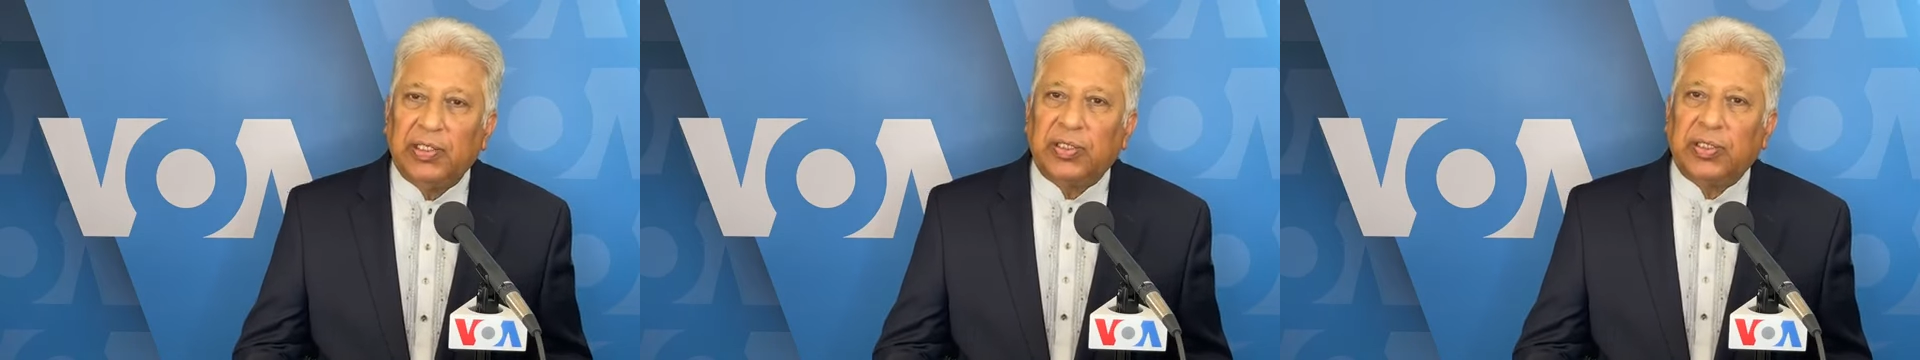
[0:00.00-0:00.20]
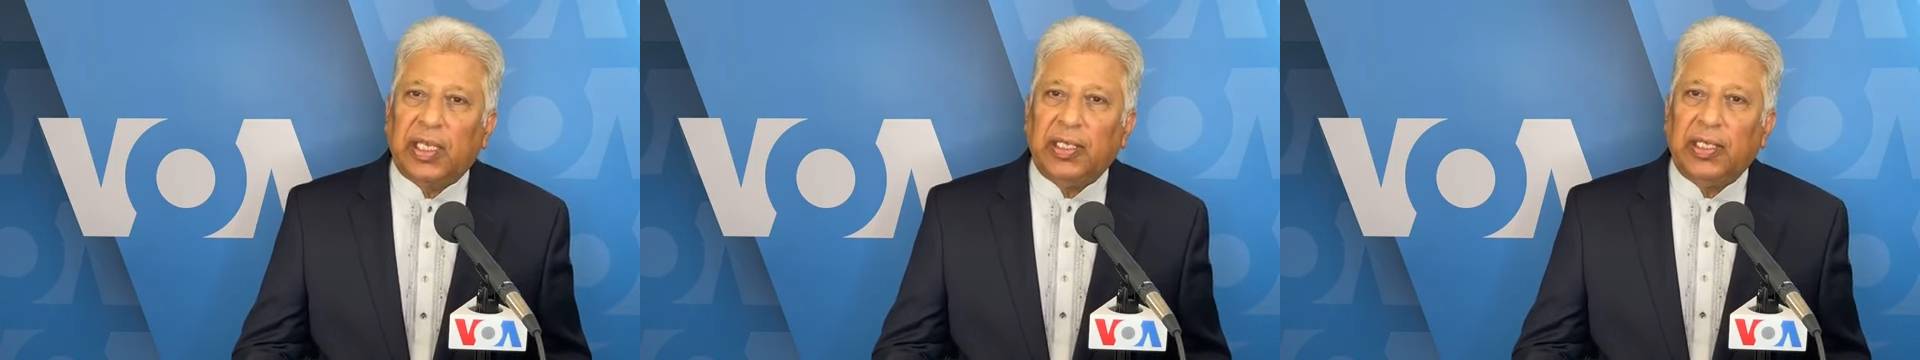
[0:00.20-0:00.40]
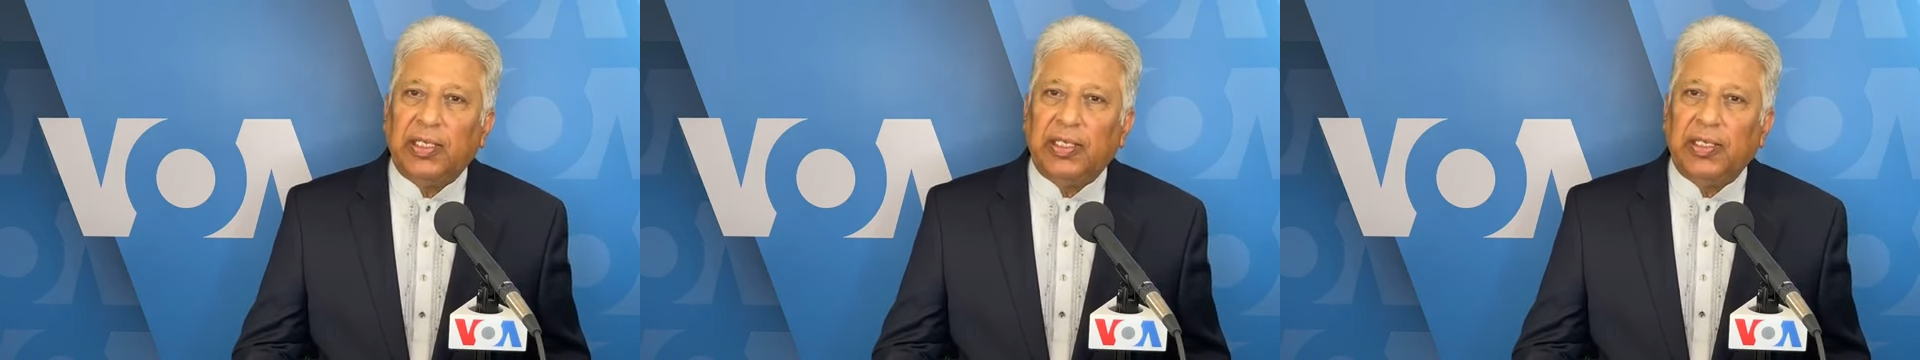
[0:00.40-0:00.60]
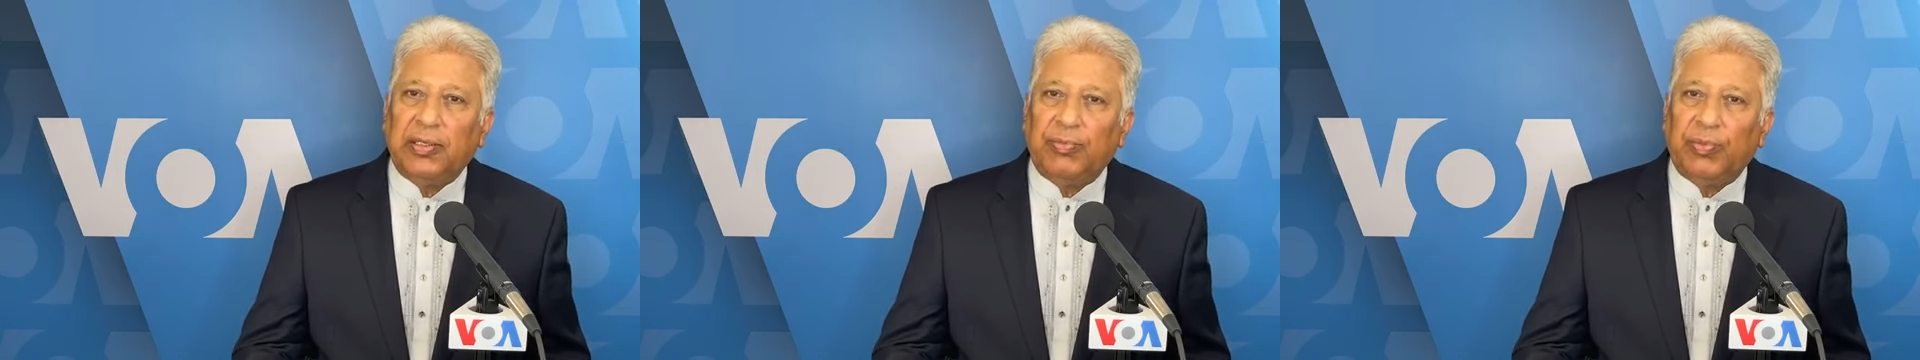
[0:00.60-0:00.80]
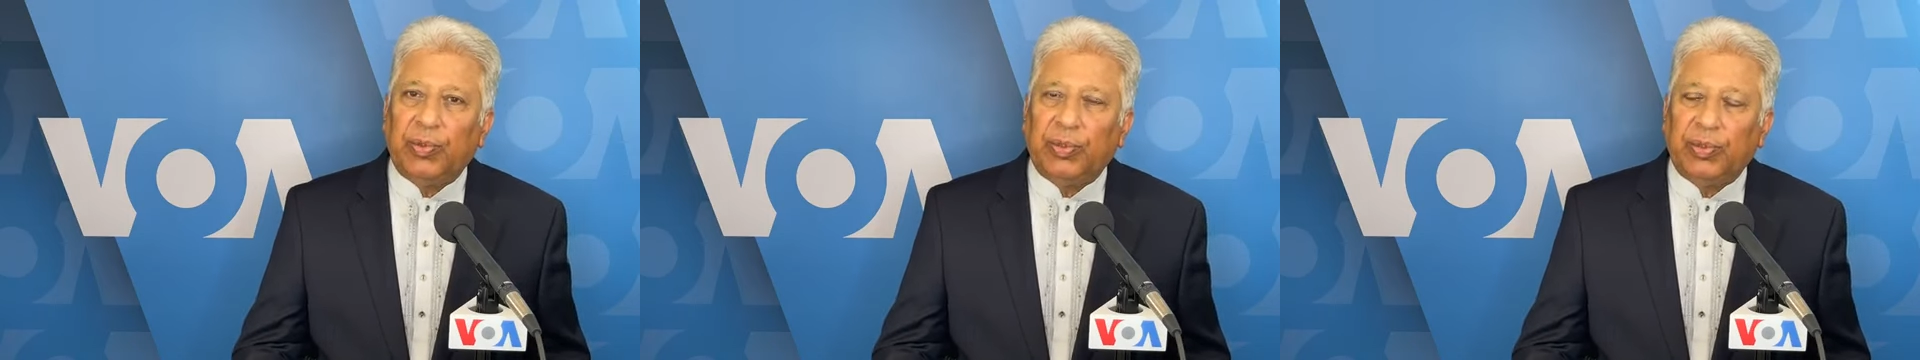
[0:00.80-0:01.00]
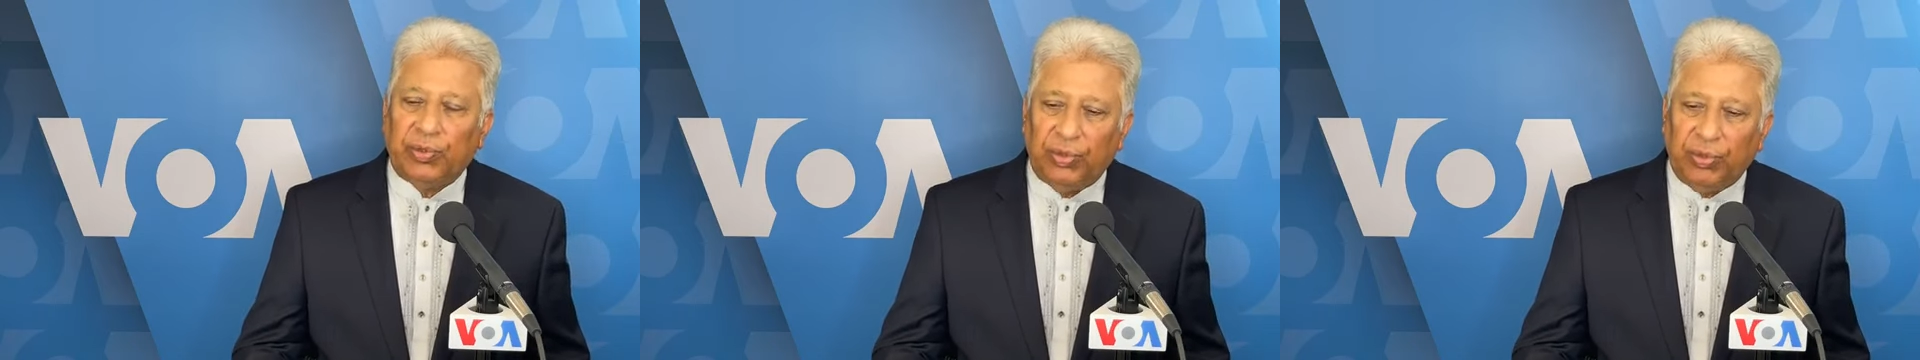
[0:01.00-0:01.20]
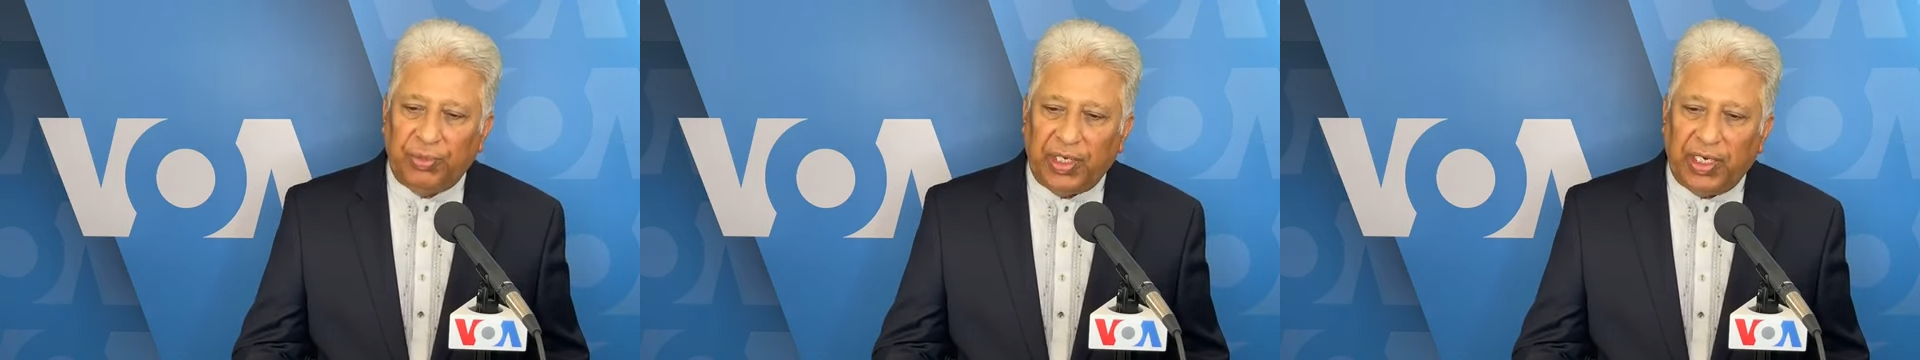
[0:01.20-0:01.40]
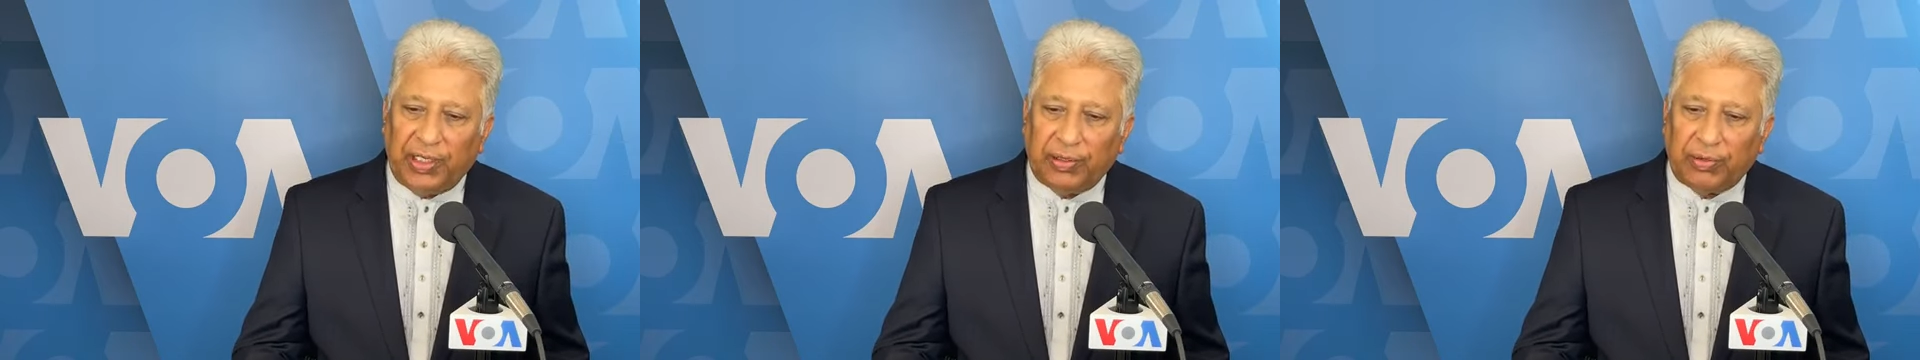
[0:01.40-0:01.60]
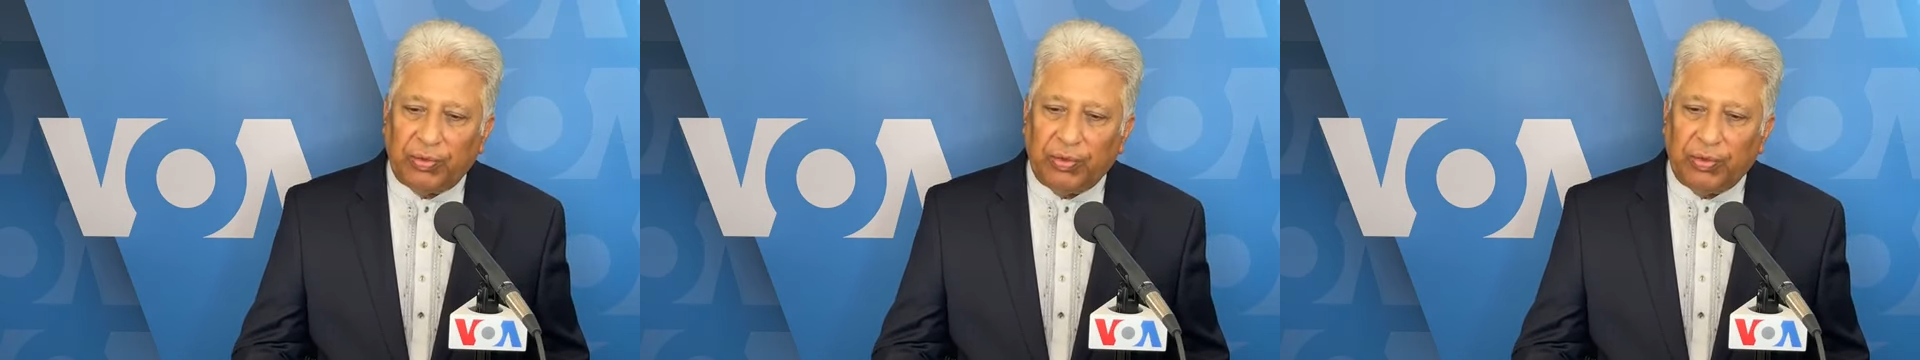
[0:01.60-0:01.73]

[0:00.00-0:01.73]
सालाना रिपोर्ट जुमेरात